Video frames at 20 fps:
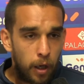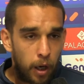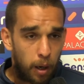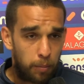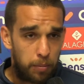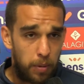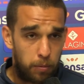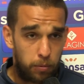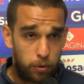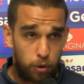
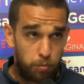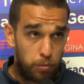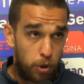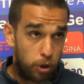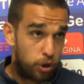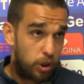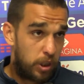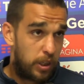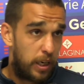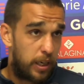abbiamo,
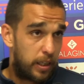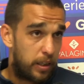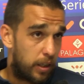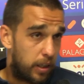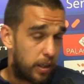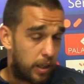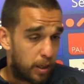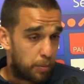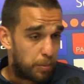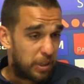dobbiamo cercare
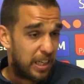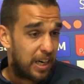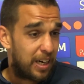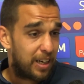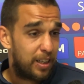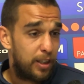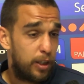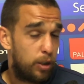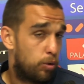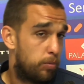di
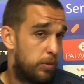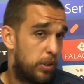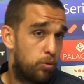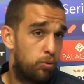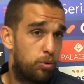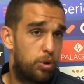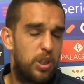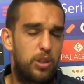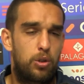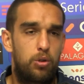eliminarli come è
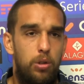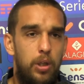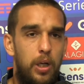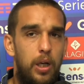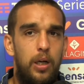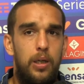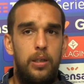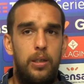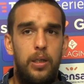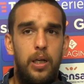successo nella,